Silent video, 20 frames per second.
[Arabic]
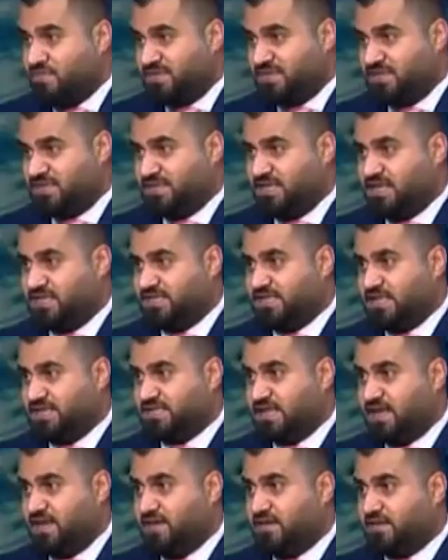بتسهيل
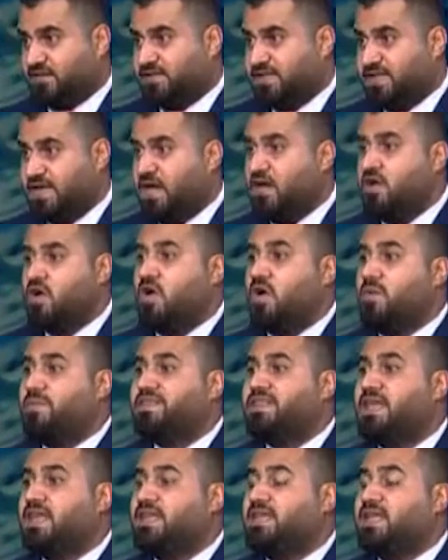السياسه النقديه
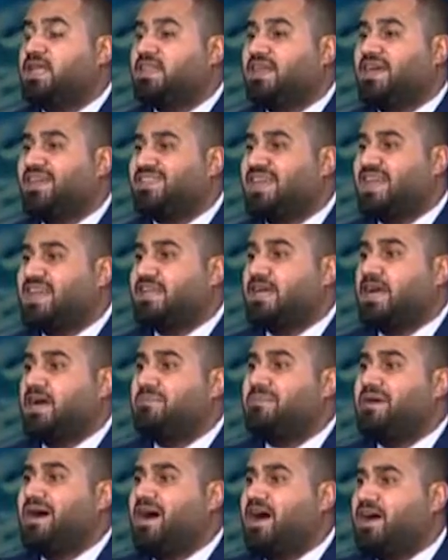وبالتالي يضع ذلك
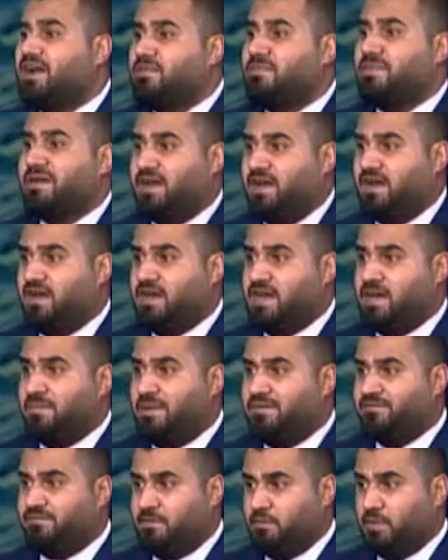عبء اكبر على
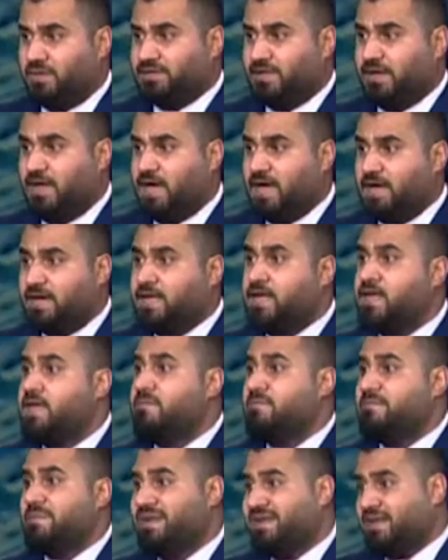اليابان في الوقت الحالي
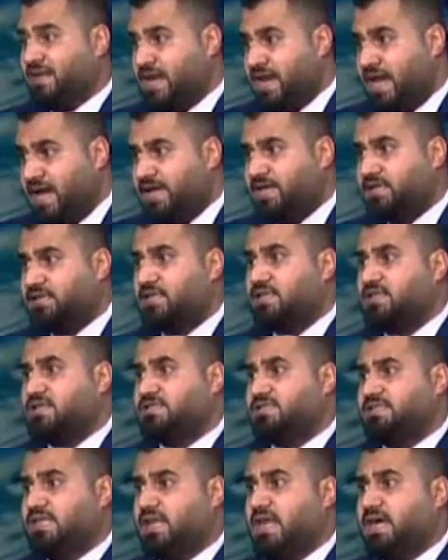من ناحية
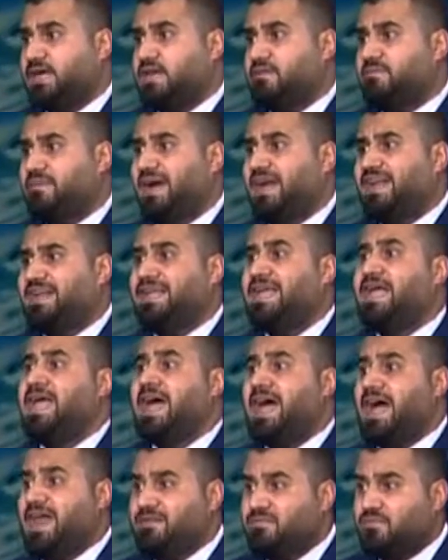الاستهلاك المحلي
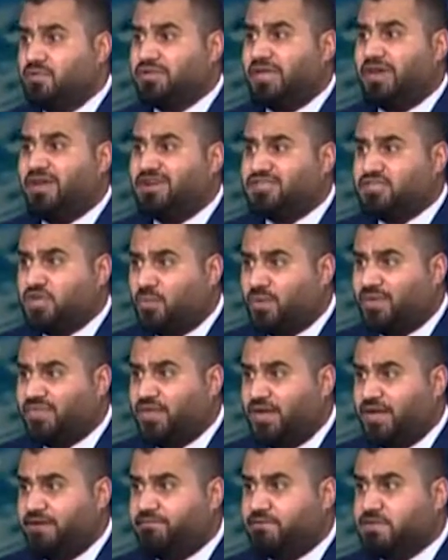المتراجع
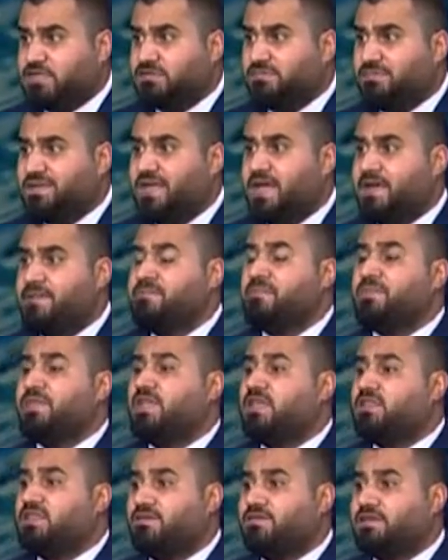والضعيف نسبيا
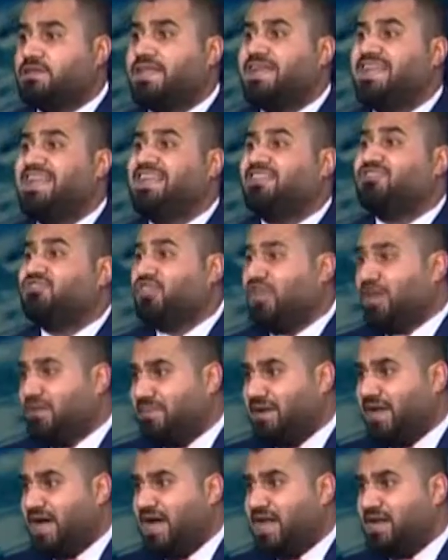إضافة إلى الطلب
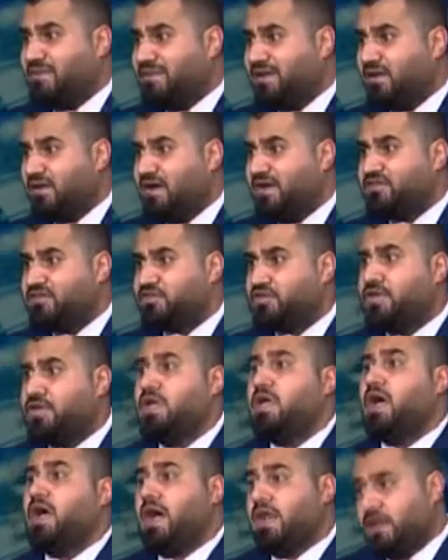العالمي الخارجي
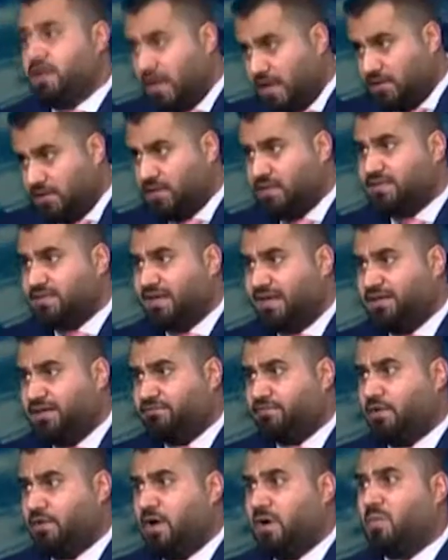اللي أيضا
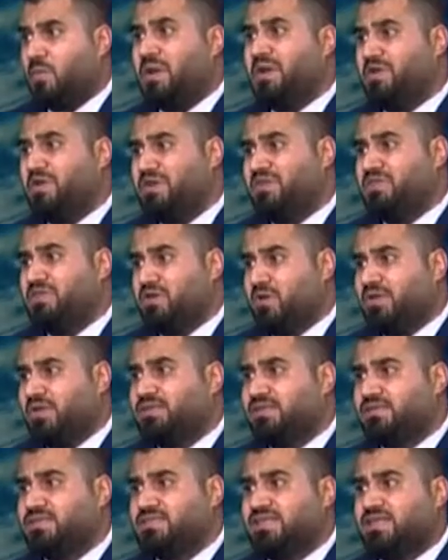ضعيف والذي
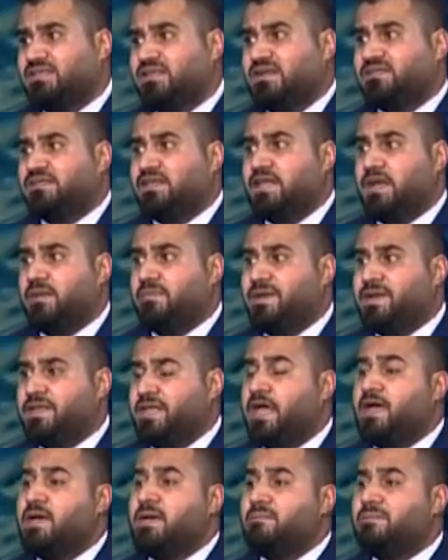يهدد الصادرات
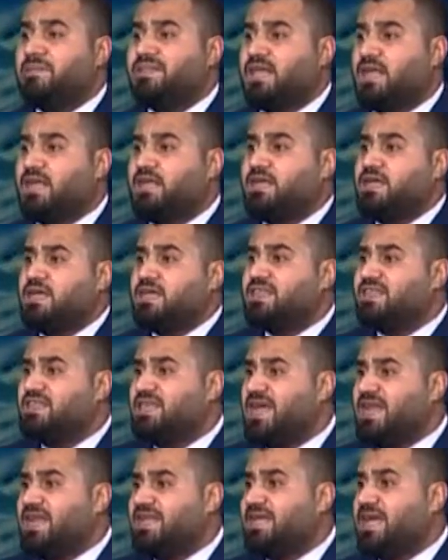اليابانية بالتالي
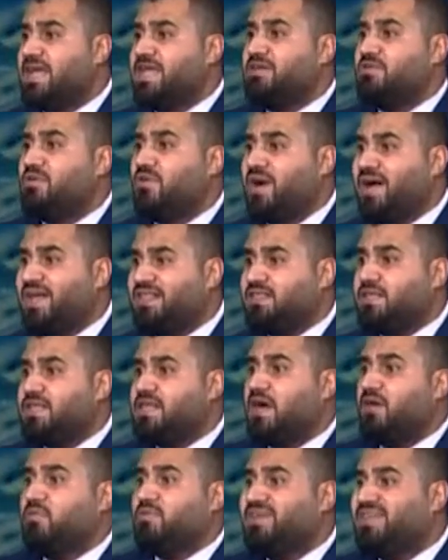ذلك يهدد
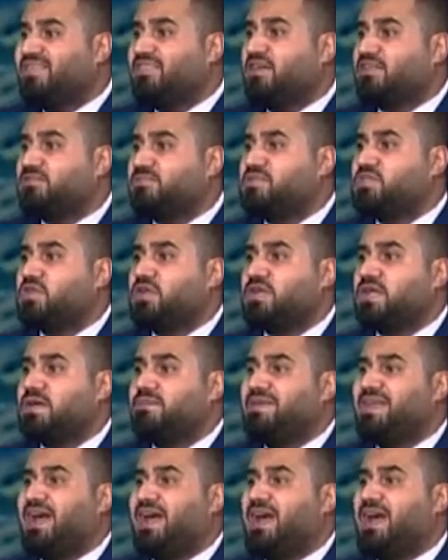أو يضغط بشكل كبير